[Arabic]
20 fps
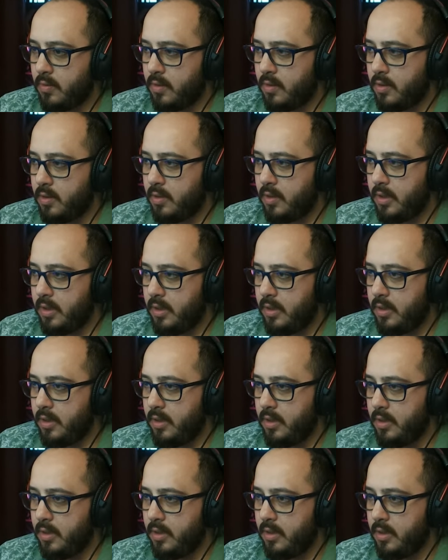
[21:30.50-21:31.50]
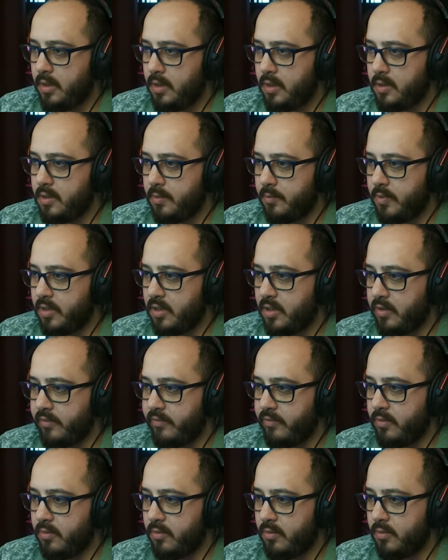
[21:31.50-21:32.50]
والله لازم اطلع
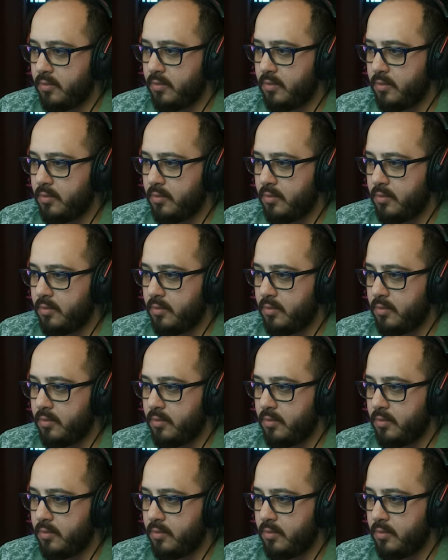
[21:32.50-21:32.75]
فوق